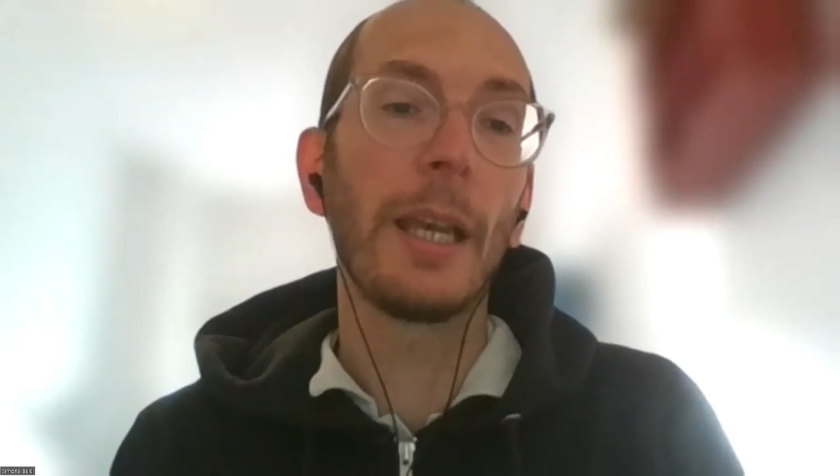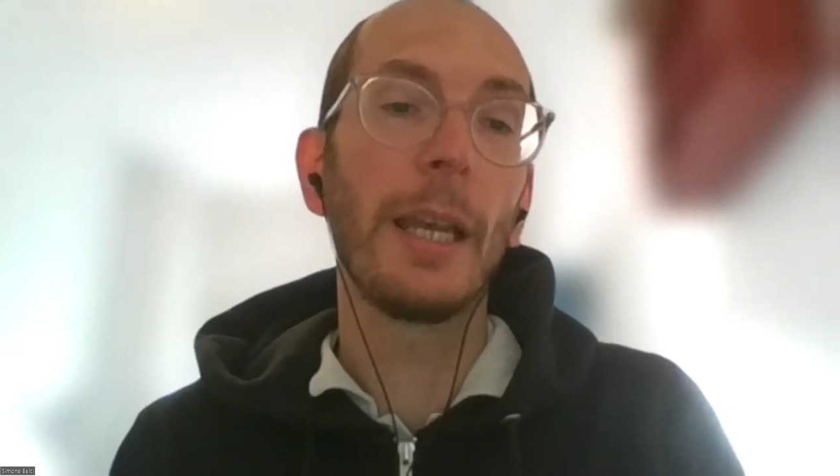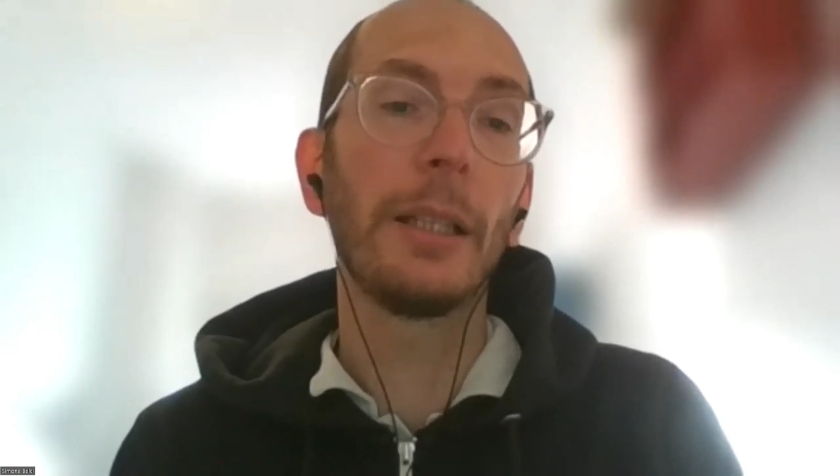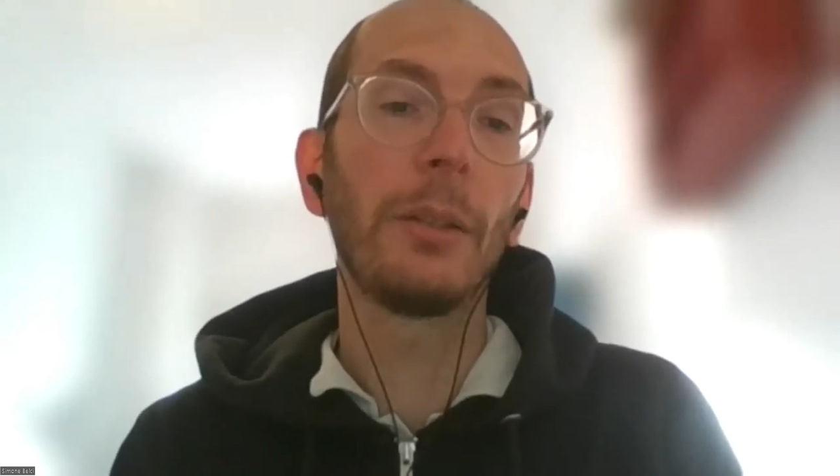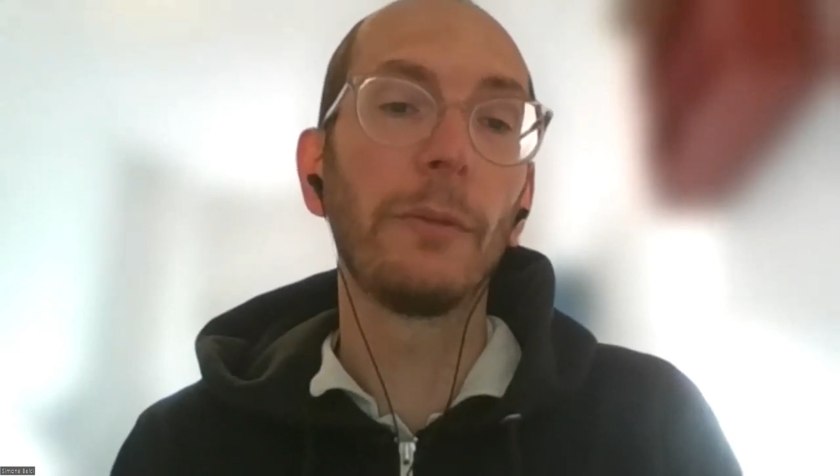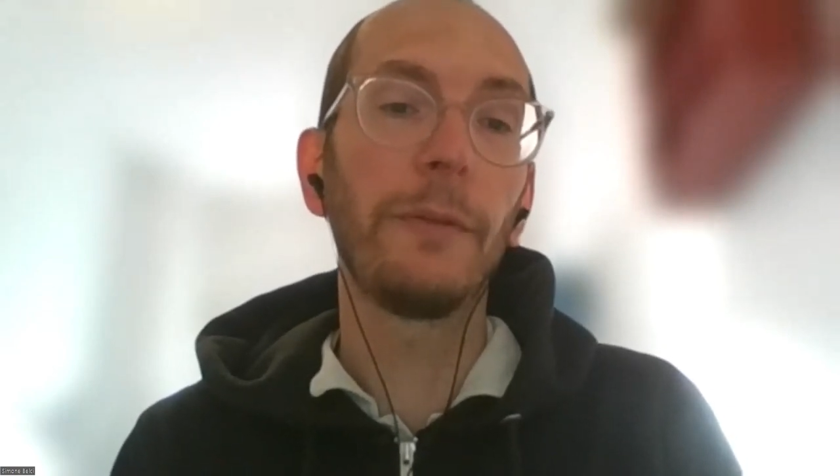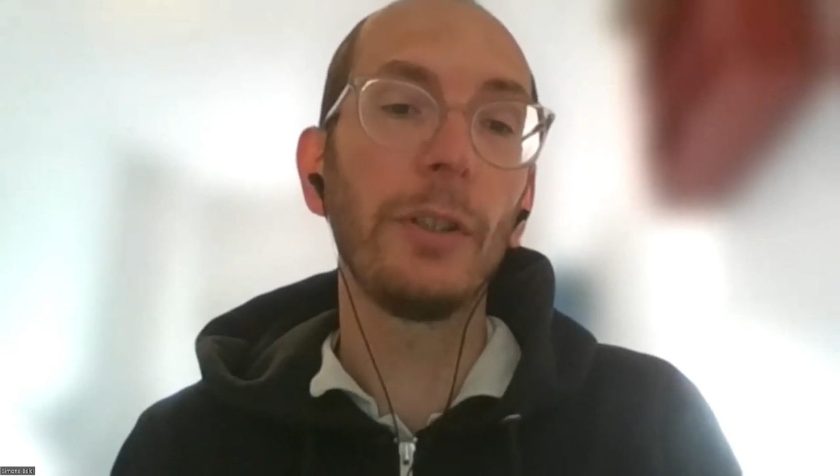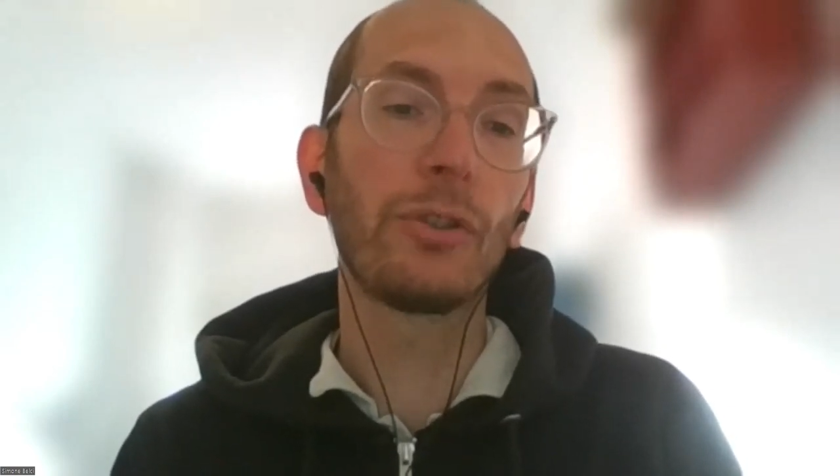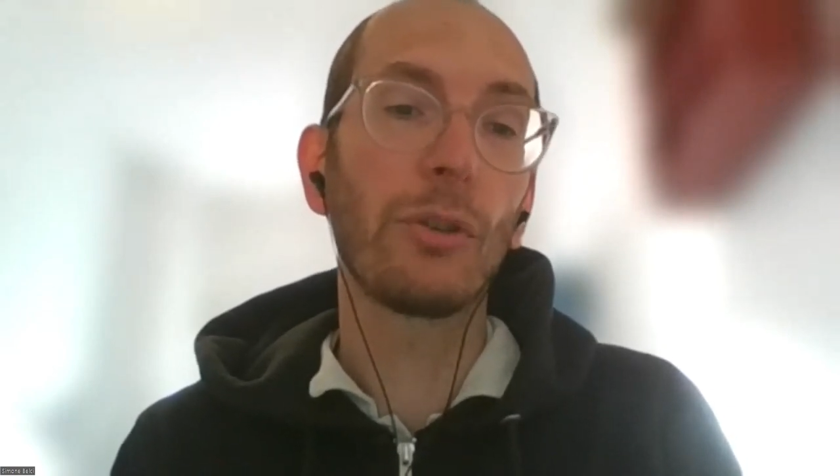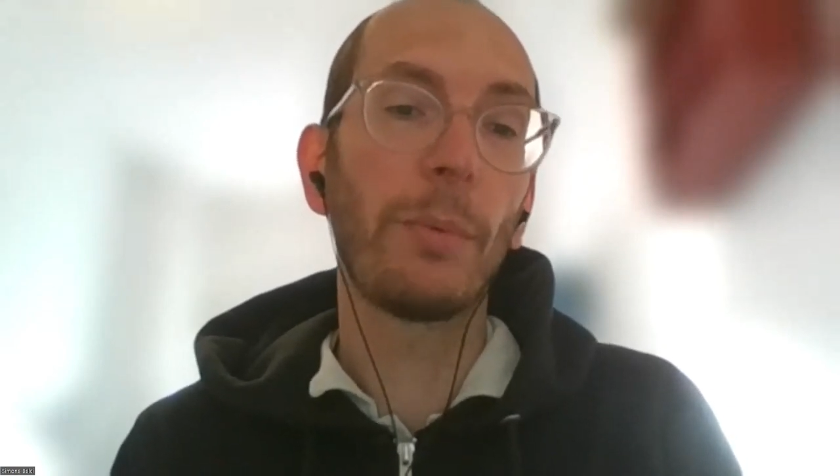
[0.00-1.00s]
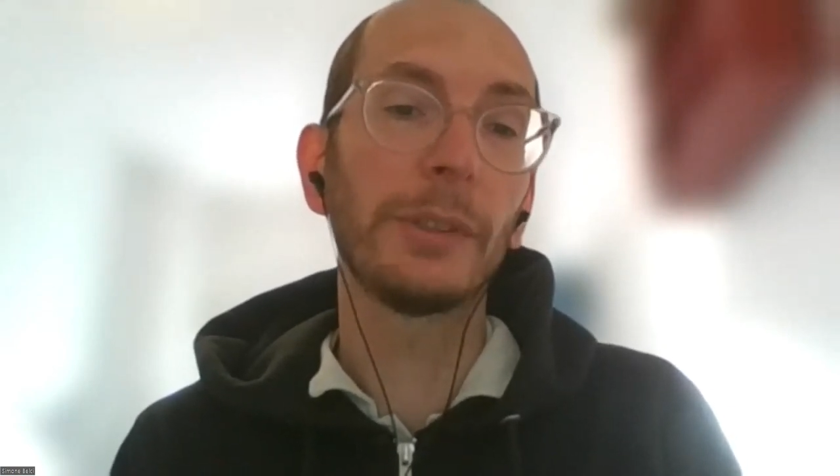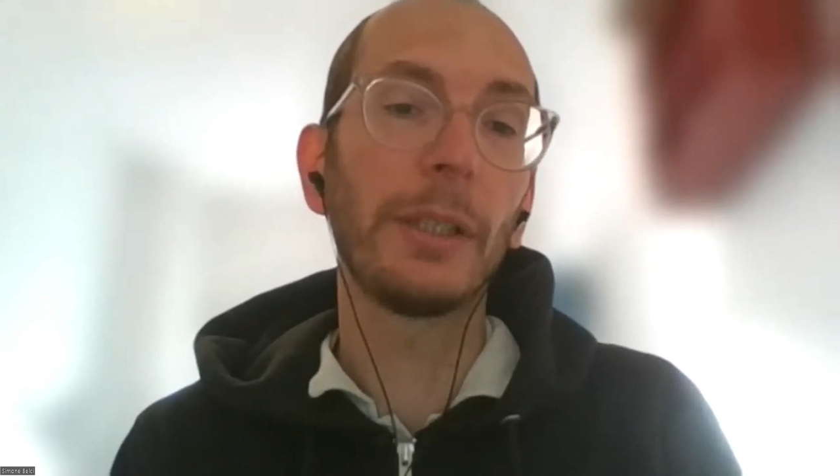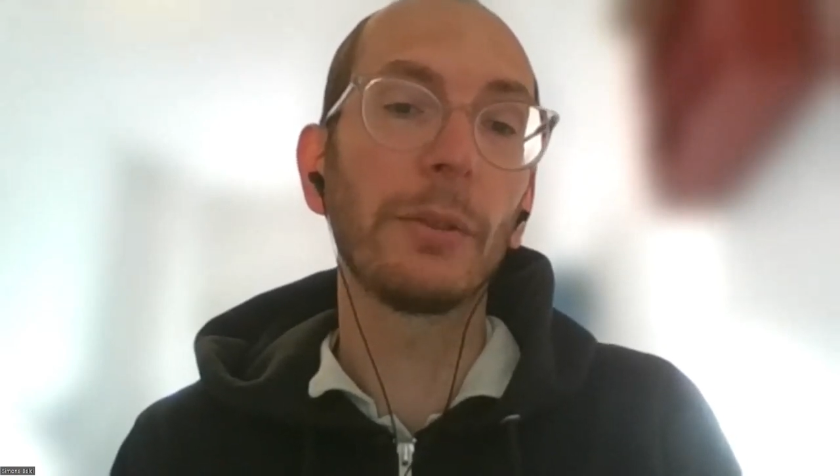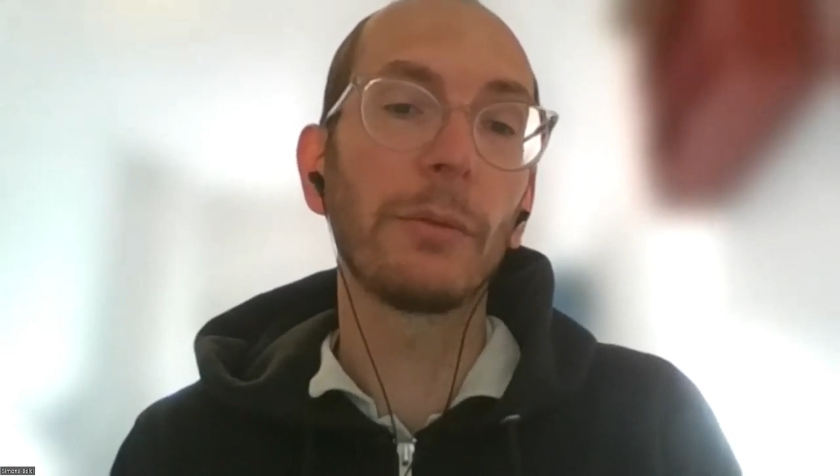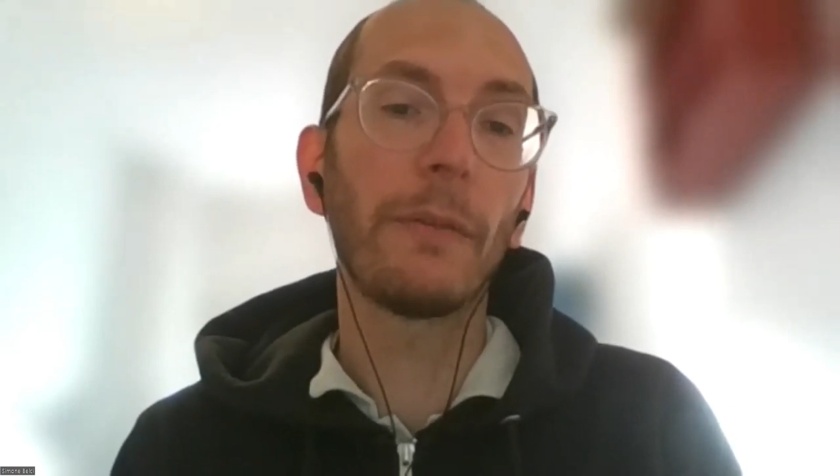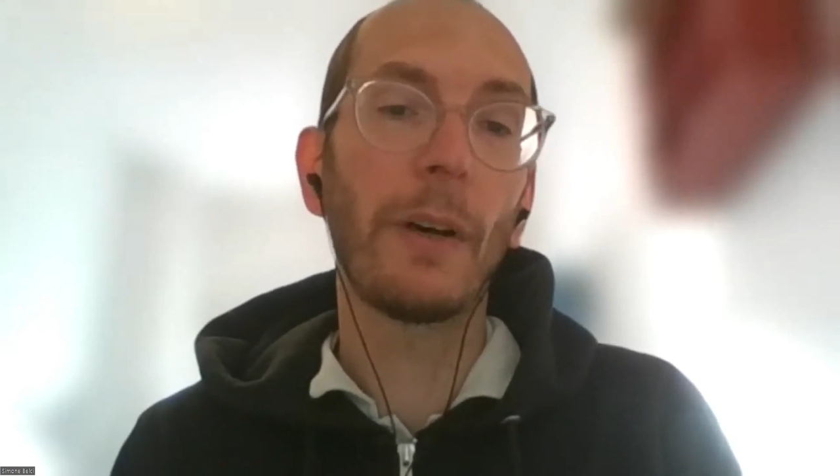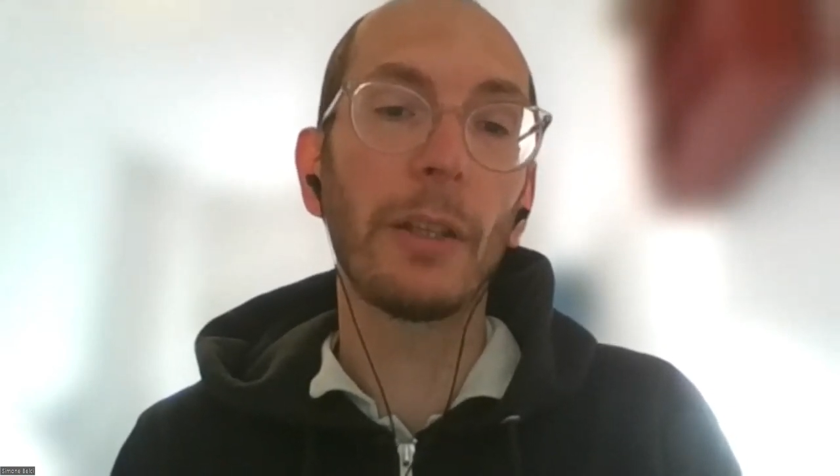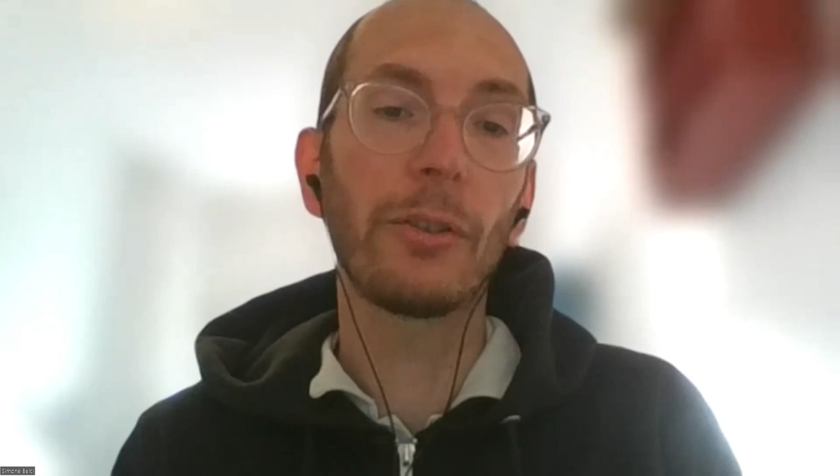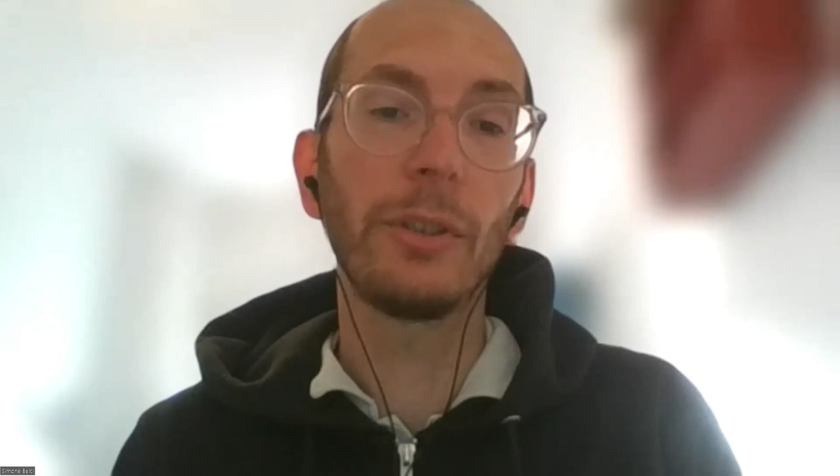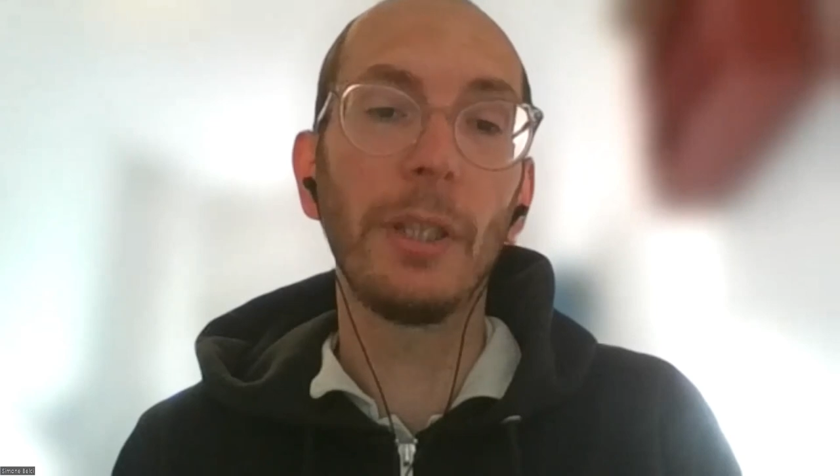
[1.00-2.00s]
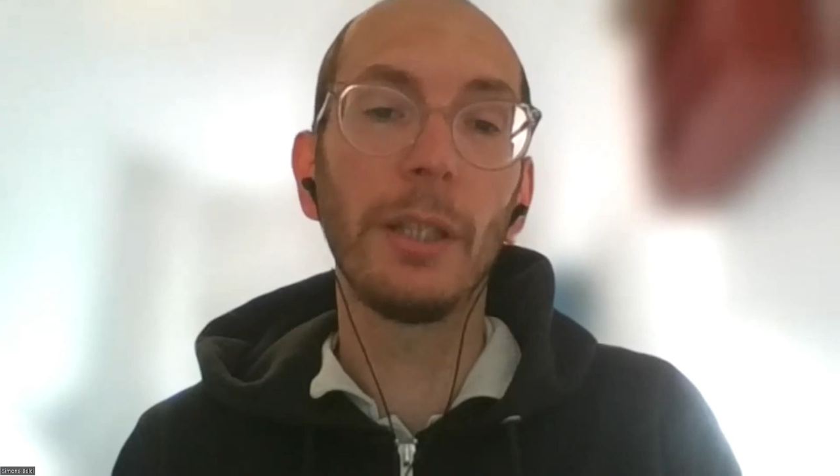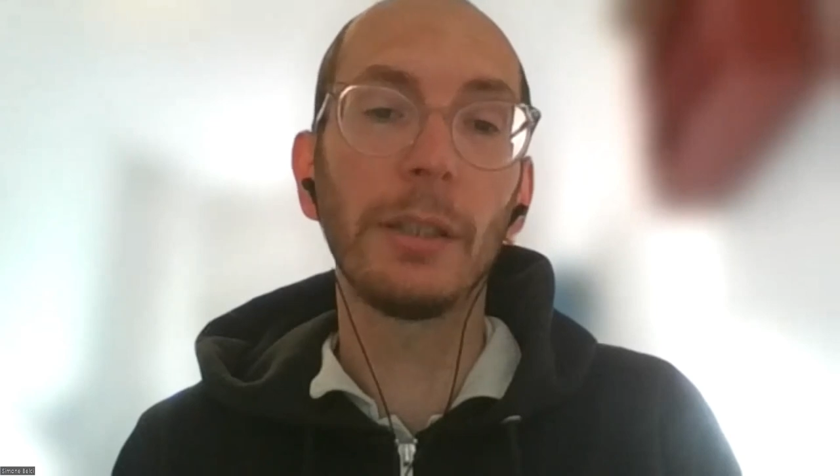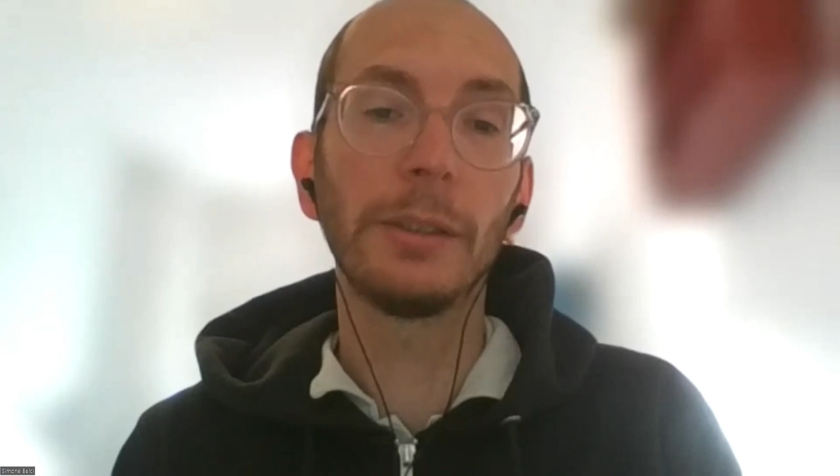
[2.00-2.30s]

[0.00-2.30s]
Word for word: e dall'Ufficio per la Lingua Facile